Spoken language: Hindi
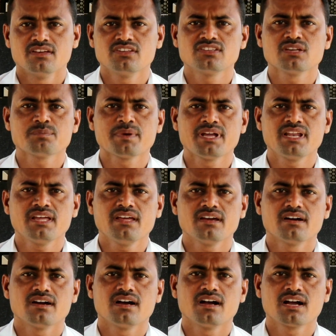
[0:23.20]
इससे पहले
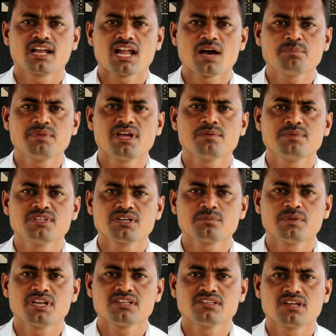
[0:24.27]
अगर आपने अभी तक
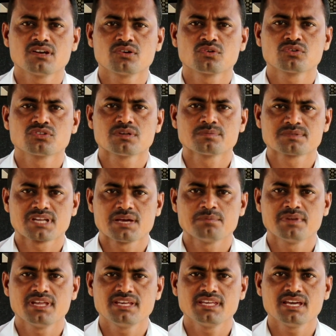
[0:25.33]
मेरे चैनल को
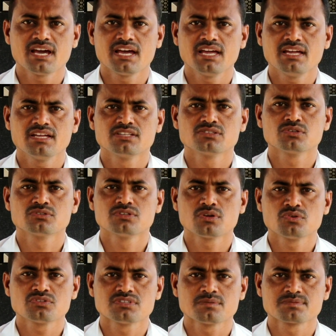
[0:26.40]
सब्सक्राइब नहीं किया है तो
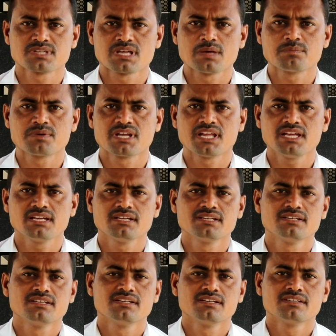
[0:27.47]
ज़रूर सब्सक्राइब करें
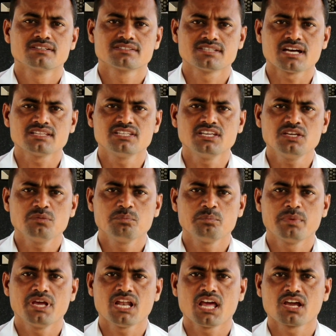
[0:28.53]
साथ ही
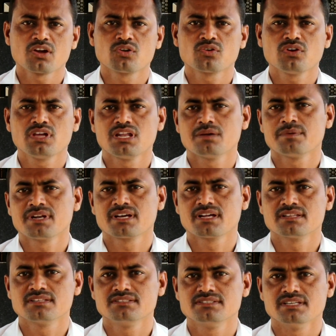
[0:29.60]
बेल आइकन को इनेबल
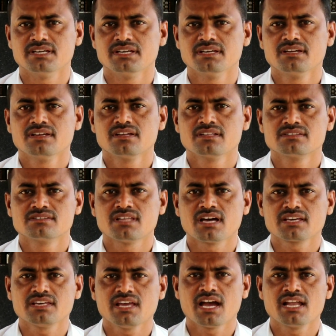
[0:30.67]
कर दीजिए
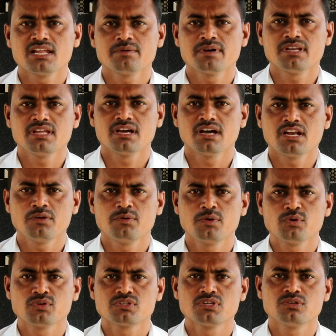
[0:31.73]
ताकि आने वाली हर
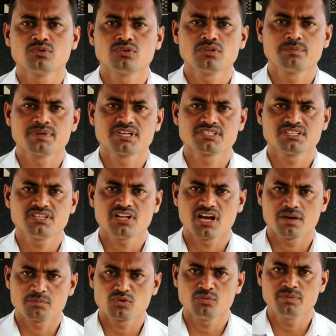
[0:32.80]
वीडियोज़ की नोटिफिकेशन
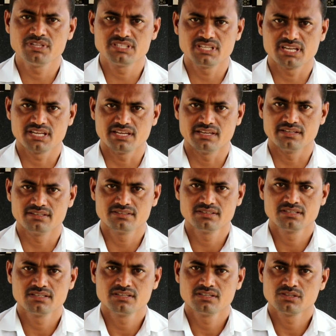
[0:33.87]
आपको मिलती रहे
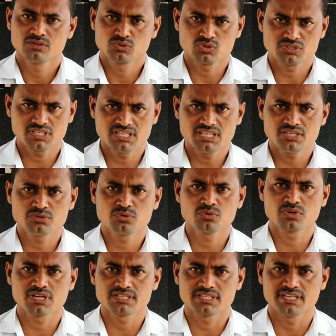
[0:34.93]
तो चलिए
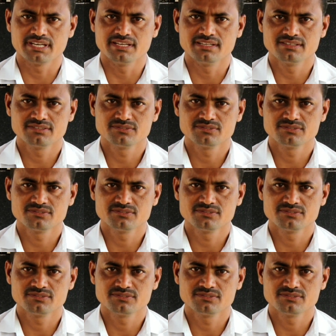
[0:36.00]
शुरू करते हैं